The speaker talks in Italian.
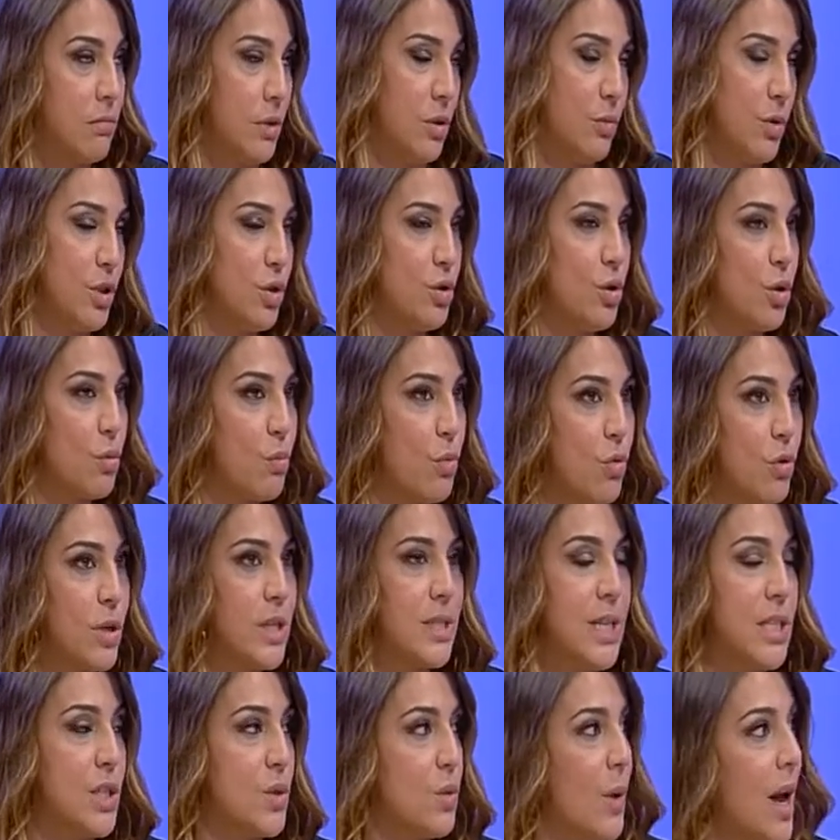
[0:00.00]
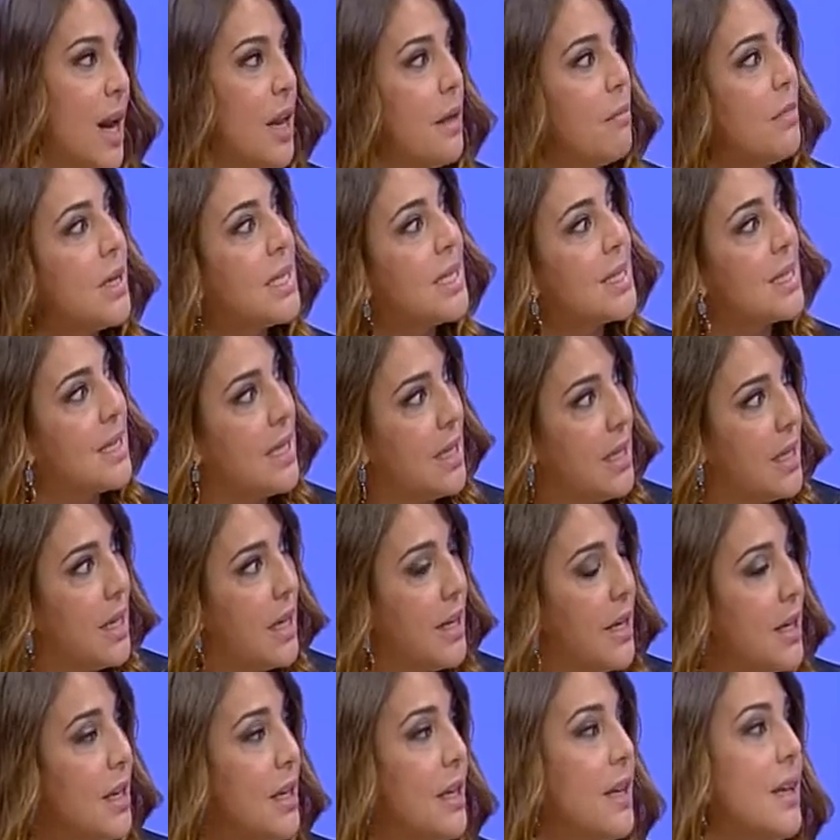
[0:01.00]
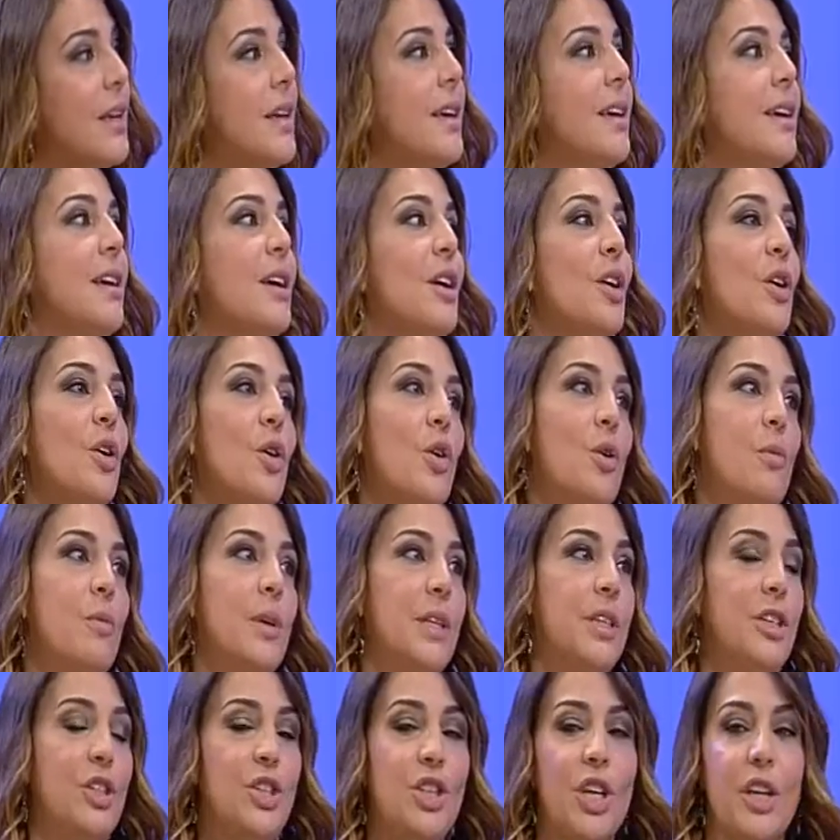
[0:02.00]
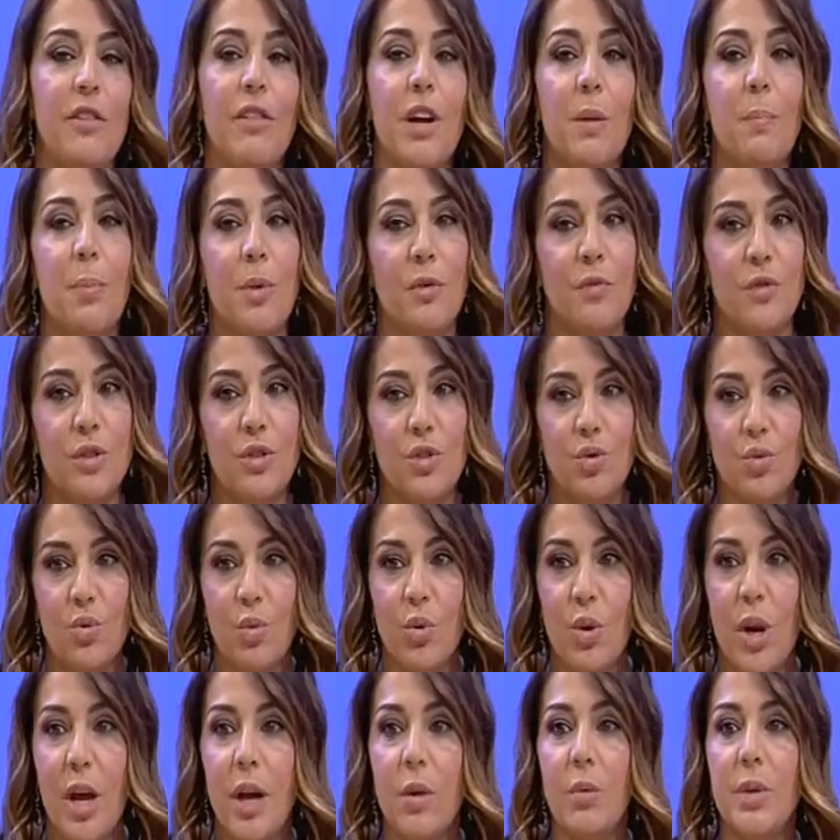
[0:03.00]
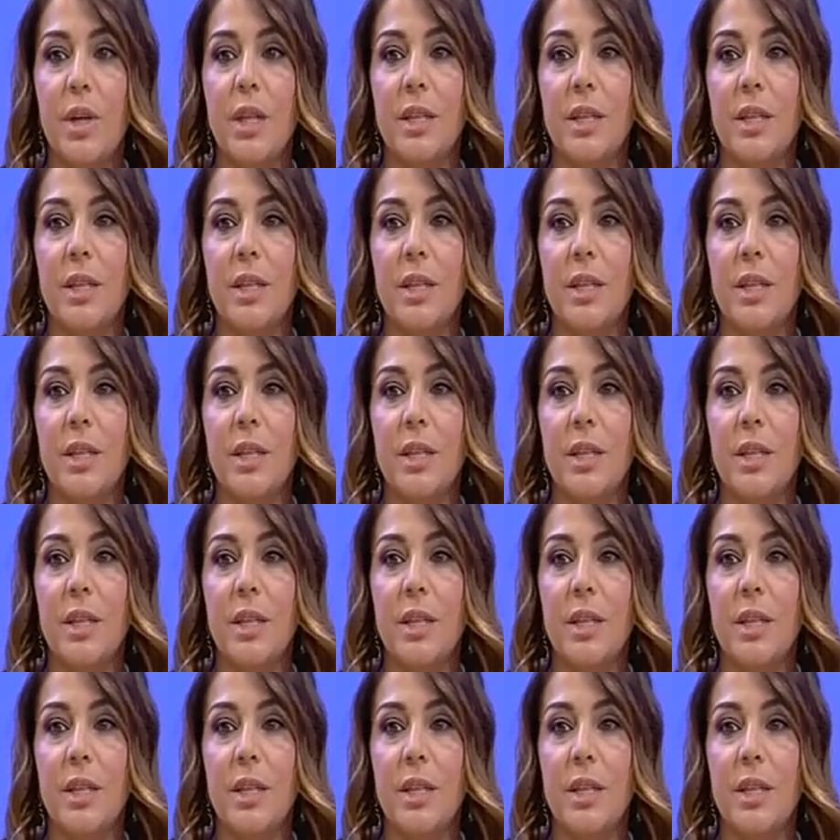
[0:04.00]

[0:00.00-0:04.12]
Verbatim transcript: di questi ormoni sessuali maschili, come diceva il professore.